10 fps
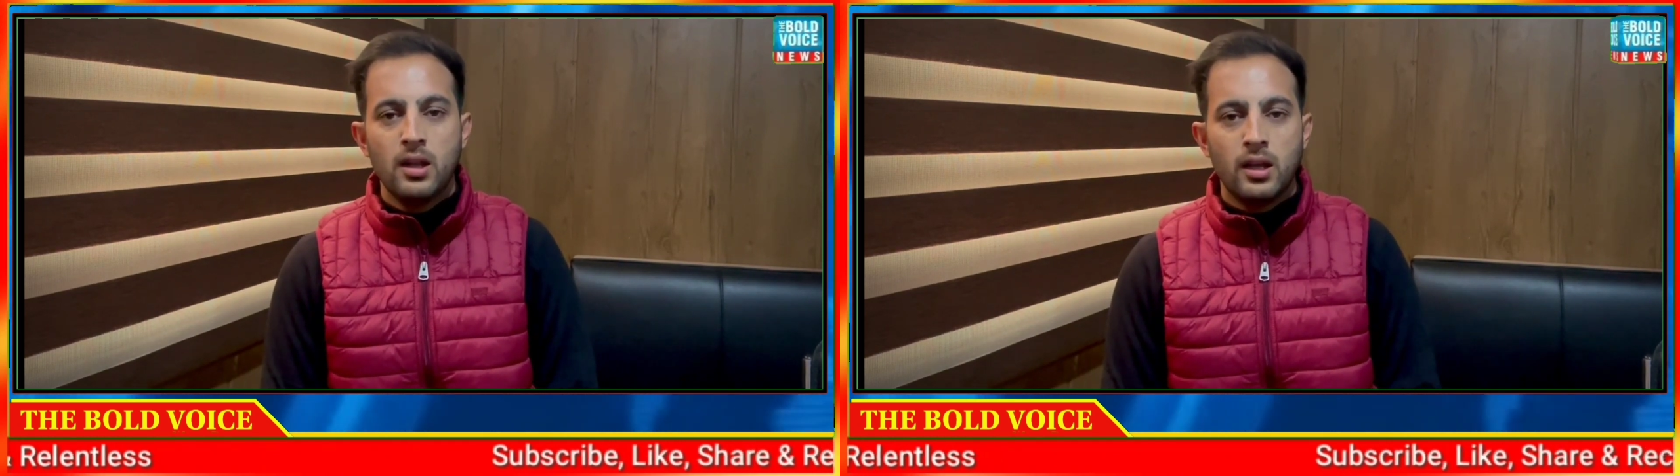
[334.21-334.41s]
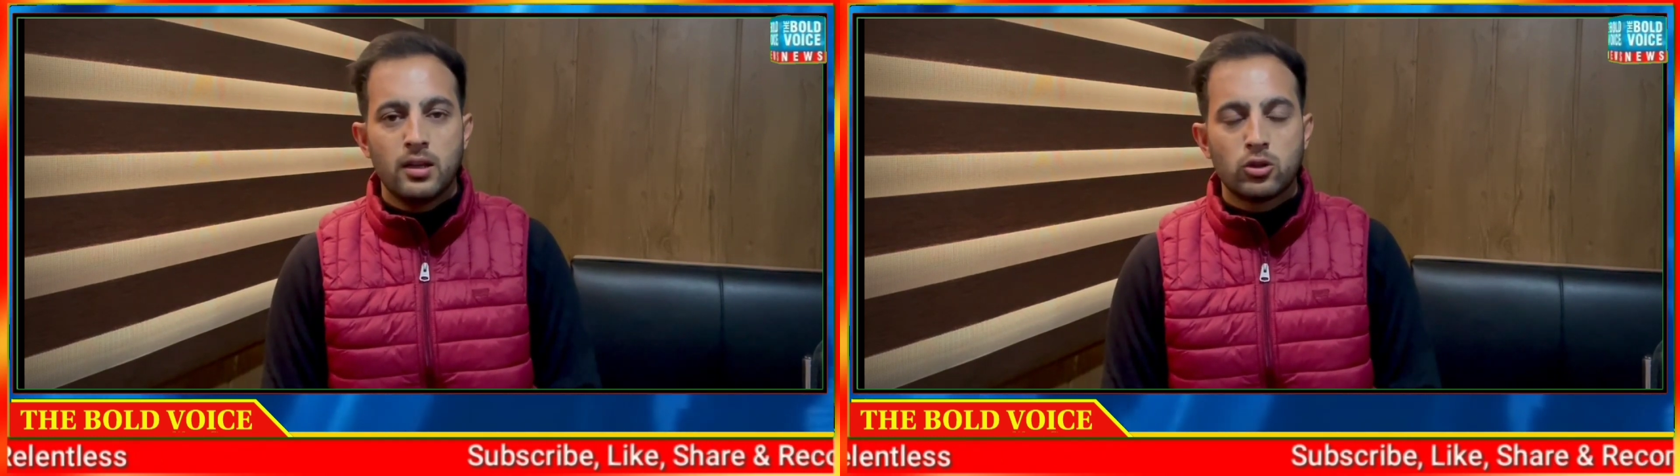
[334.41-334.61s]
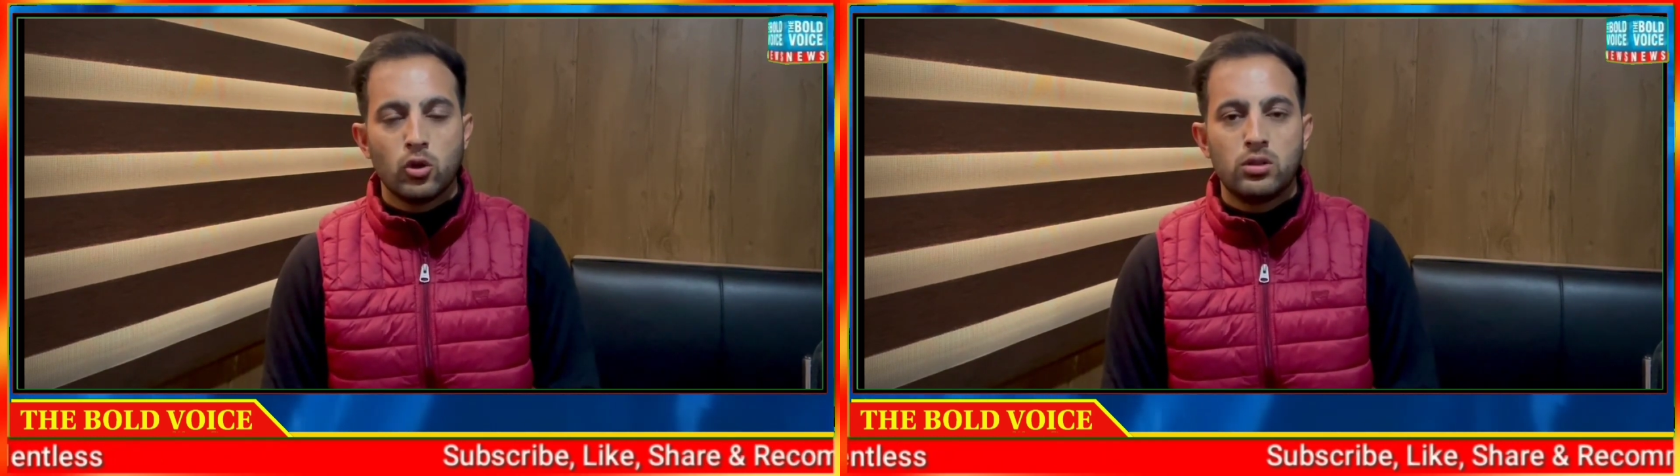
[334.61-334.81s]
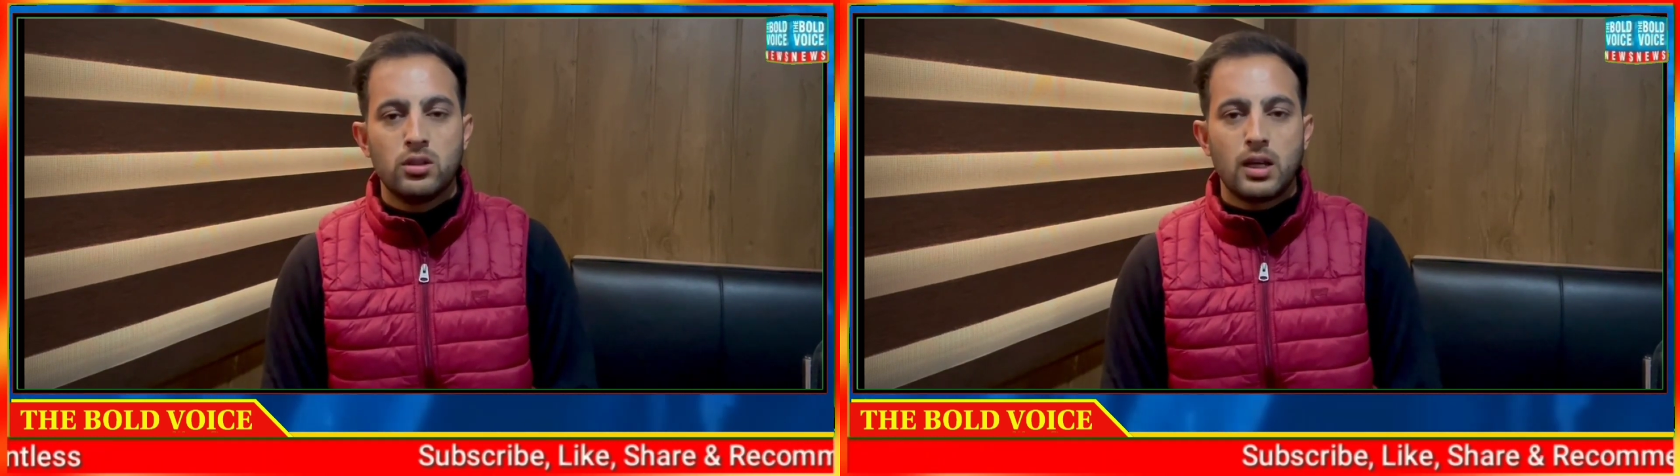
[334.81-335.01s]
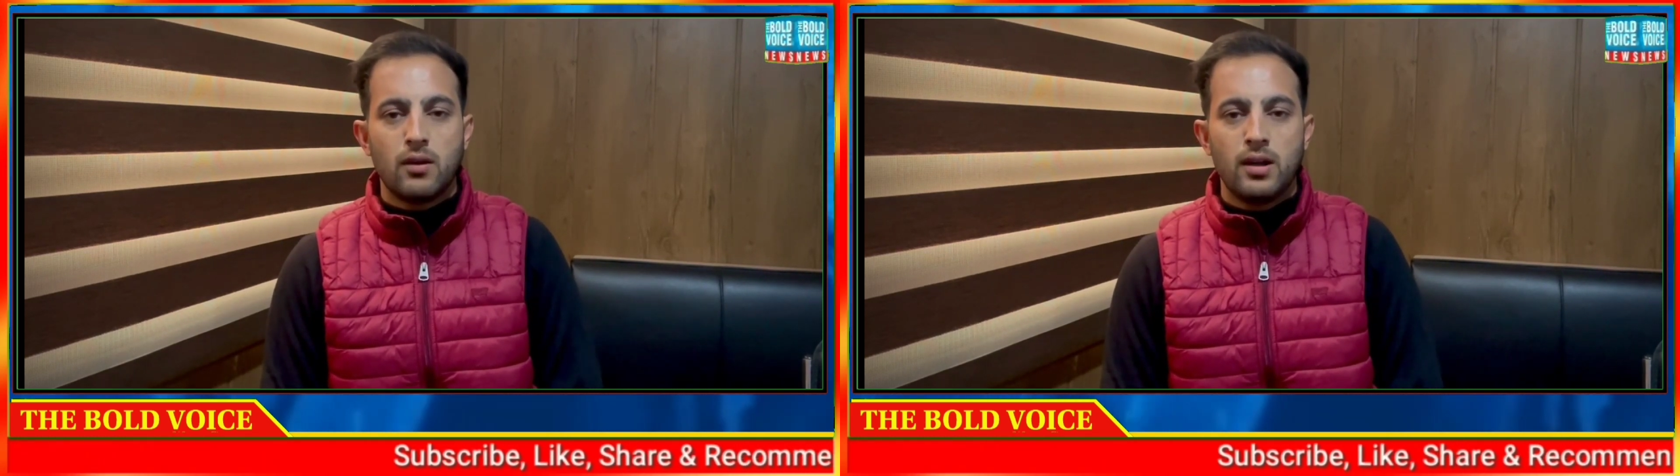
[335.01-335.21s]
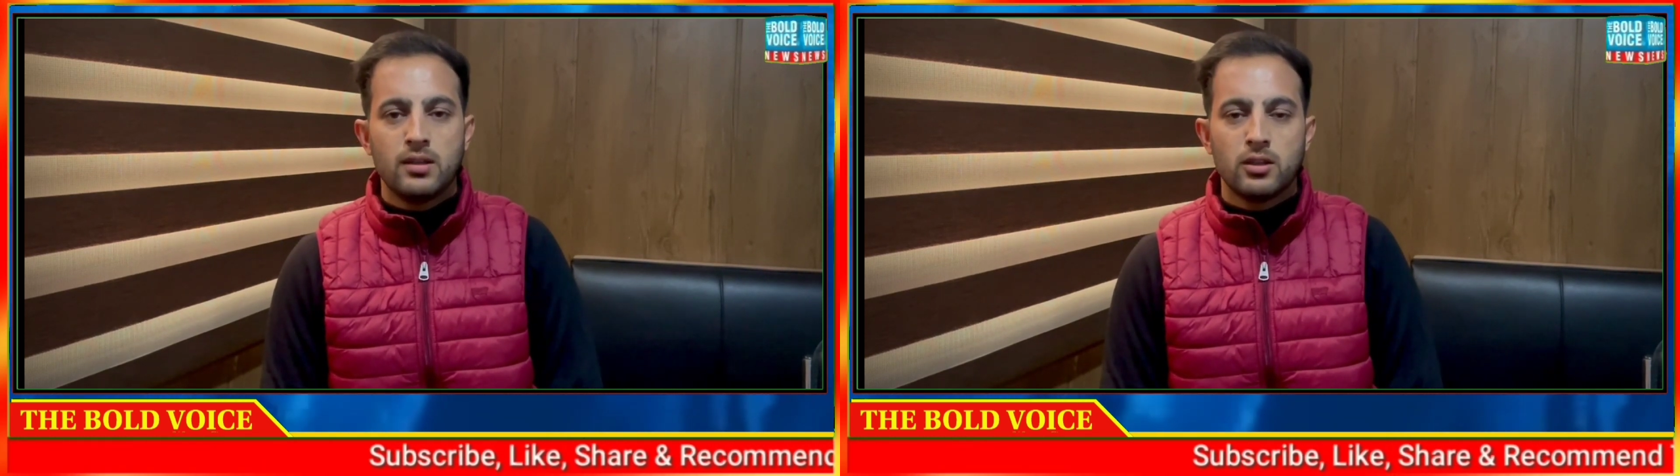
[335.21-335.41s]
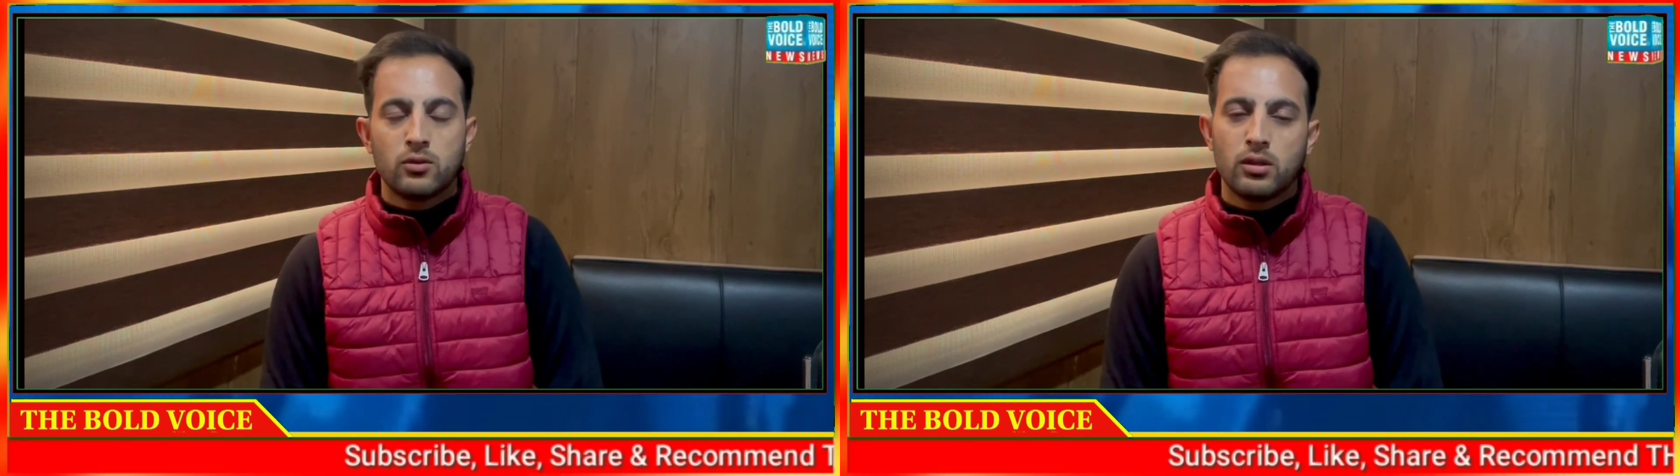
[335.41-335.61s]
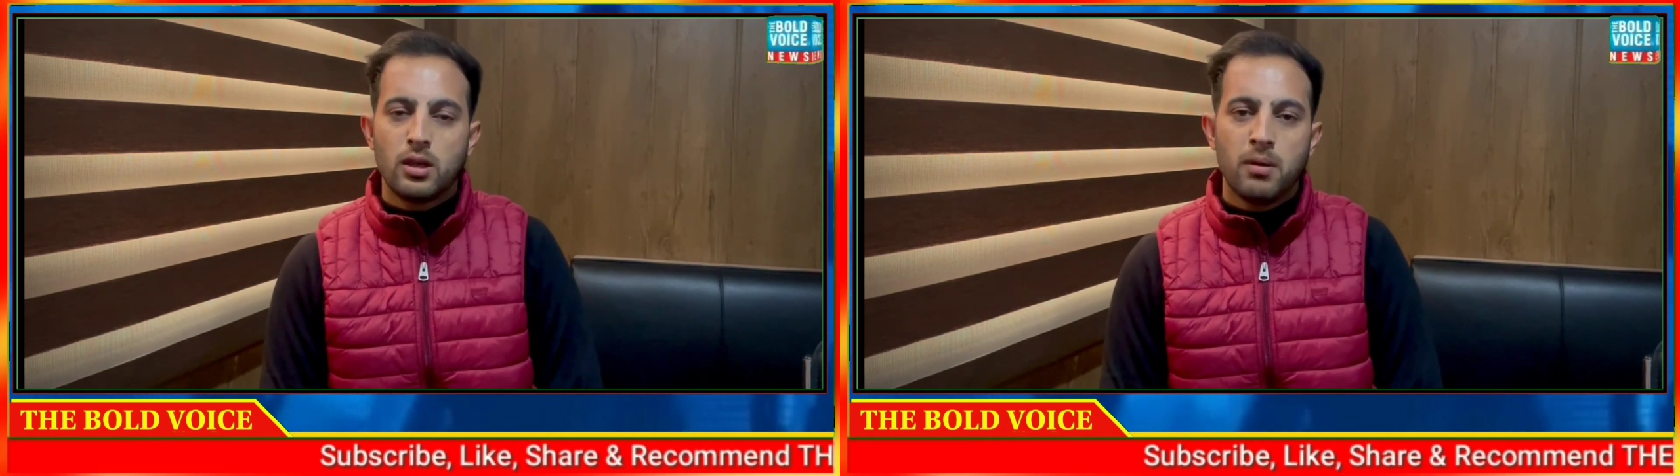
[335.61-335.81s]
लेकिन सोर्सेज के हवाले से इस
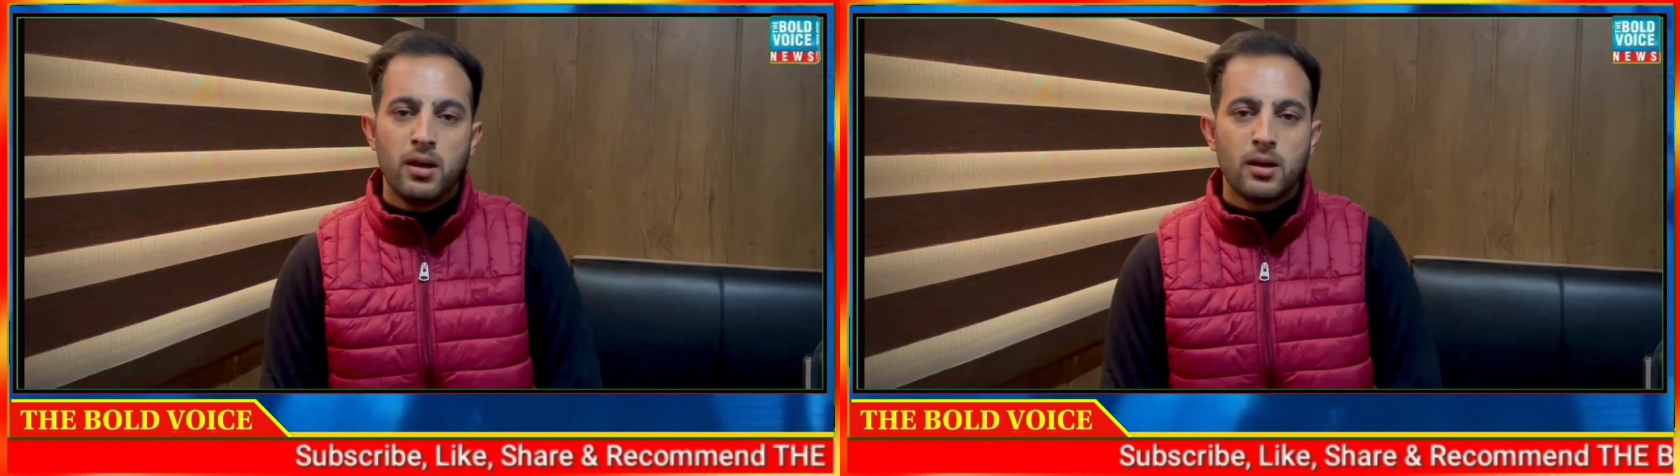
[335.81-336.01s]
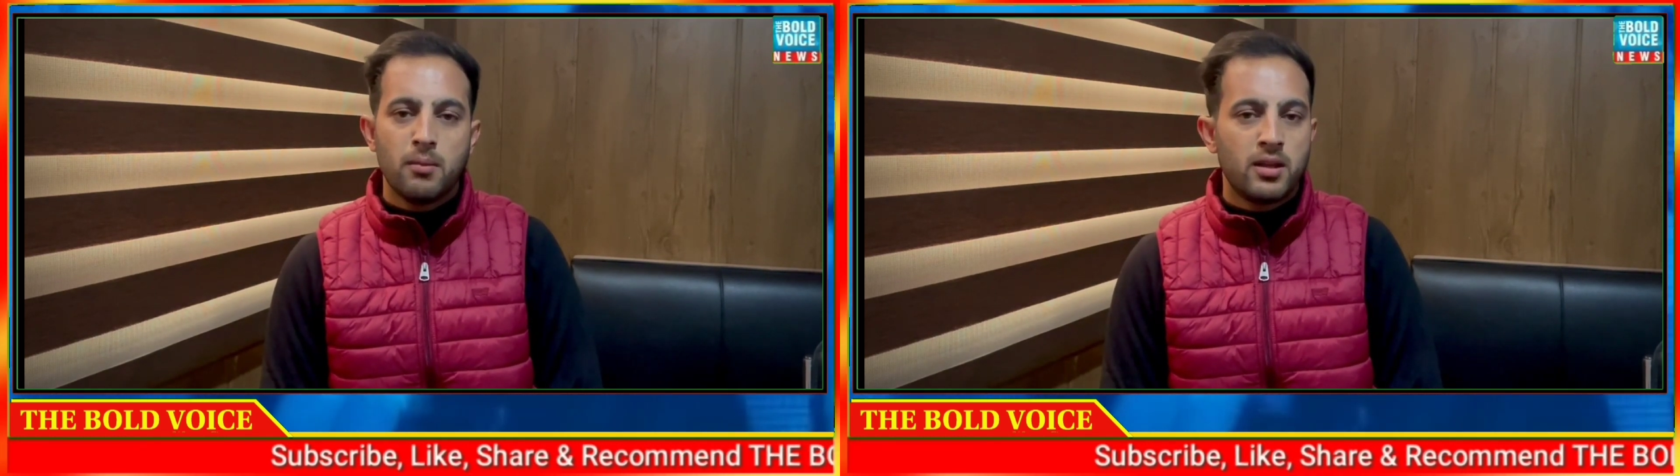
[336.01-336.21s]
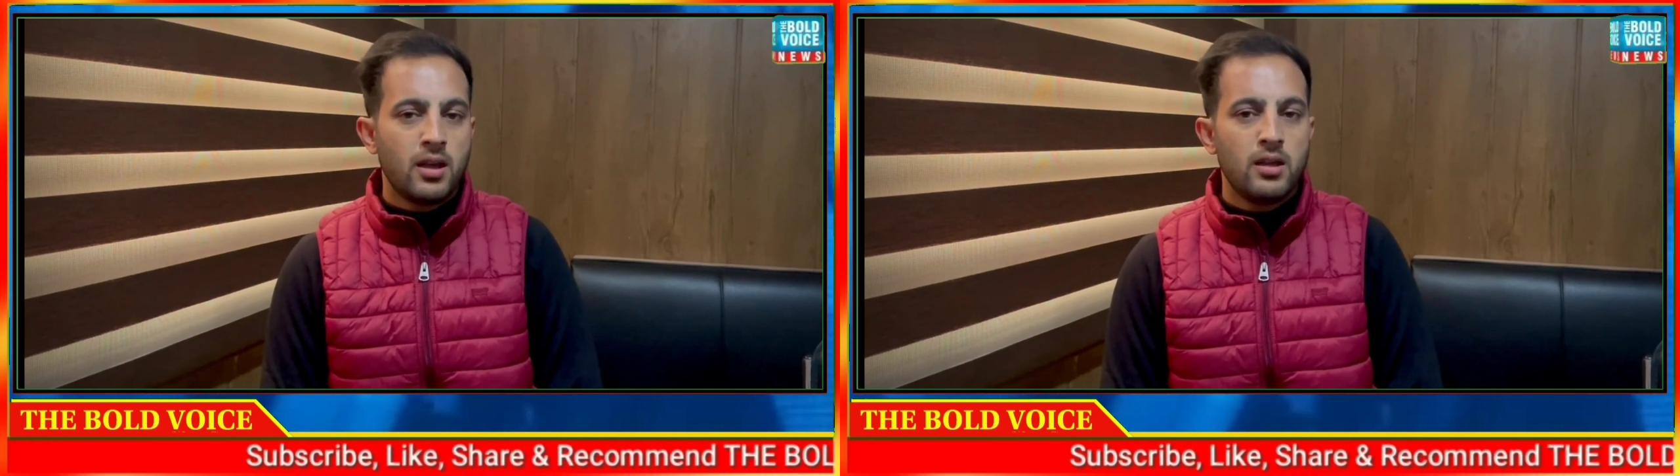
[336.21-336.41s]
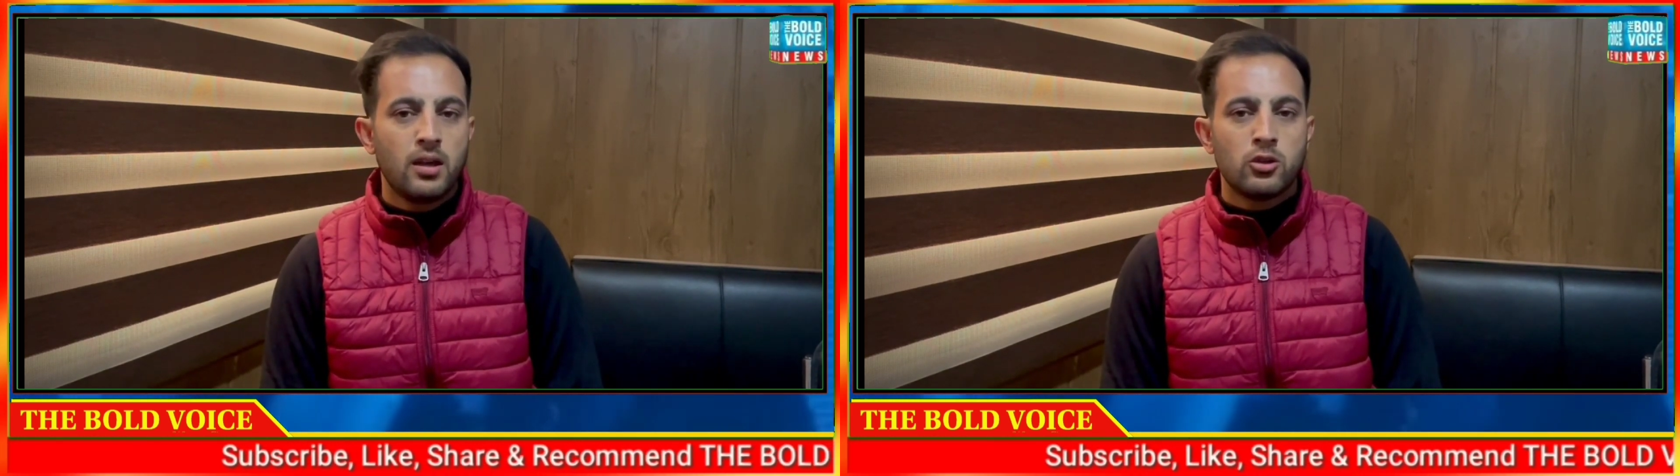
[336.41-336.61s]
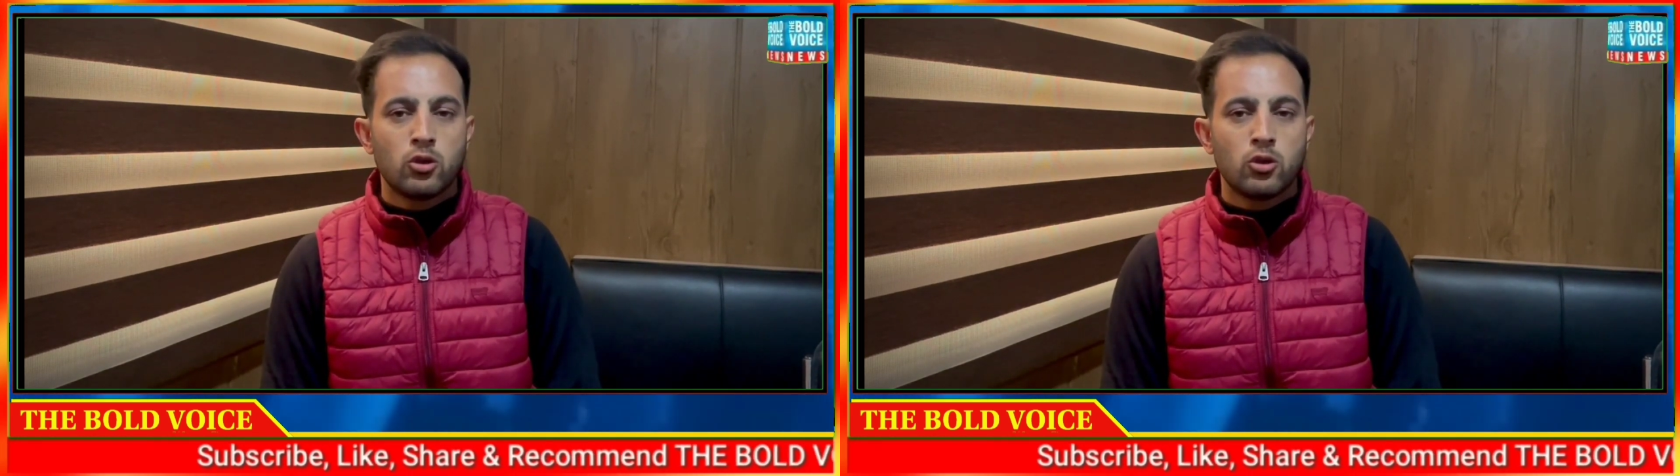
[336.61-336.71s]
वक्त की बड़ी खबर यही है कि